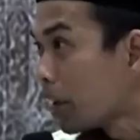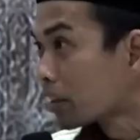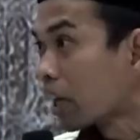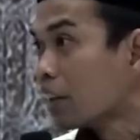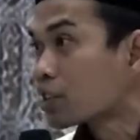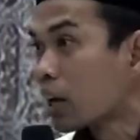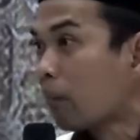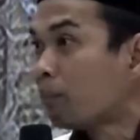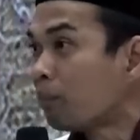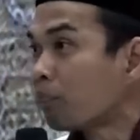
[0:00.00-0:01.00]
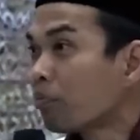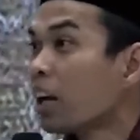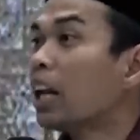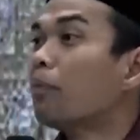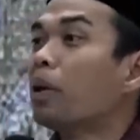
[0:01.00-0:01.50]
yang tak Islam
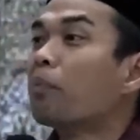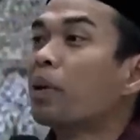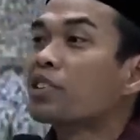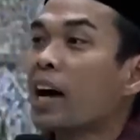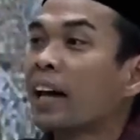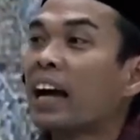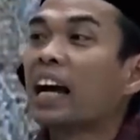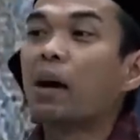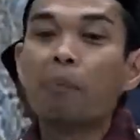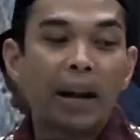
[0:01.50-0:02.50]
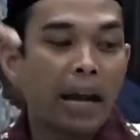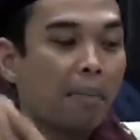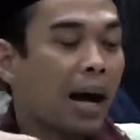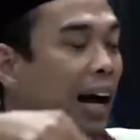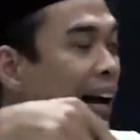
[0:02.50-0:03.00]
lebih percaya
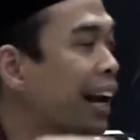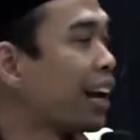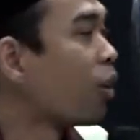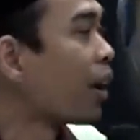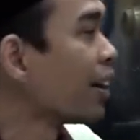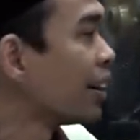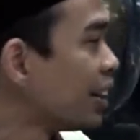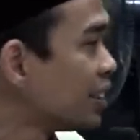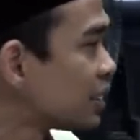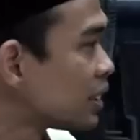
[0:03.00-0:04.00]
kepada makanan orang is